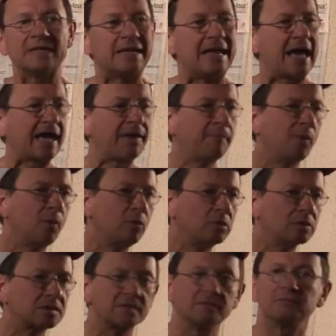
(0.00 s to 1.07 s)
la
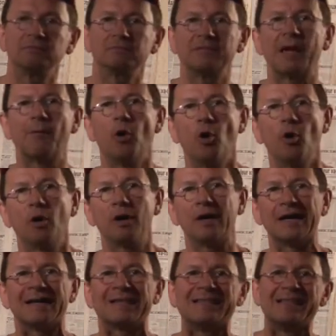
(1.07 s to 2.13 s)
réponse, d'abord,
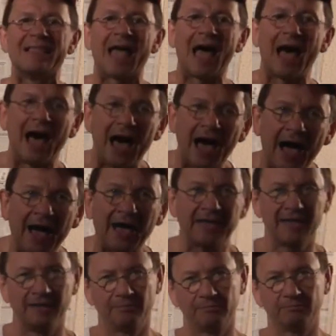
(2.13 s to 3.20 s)

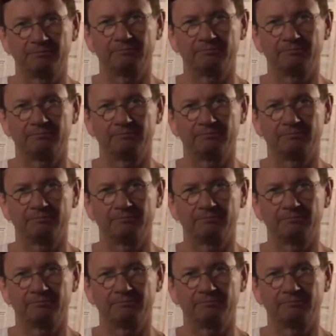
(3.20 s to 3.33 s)
naï,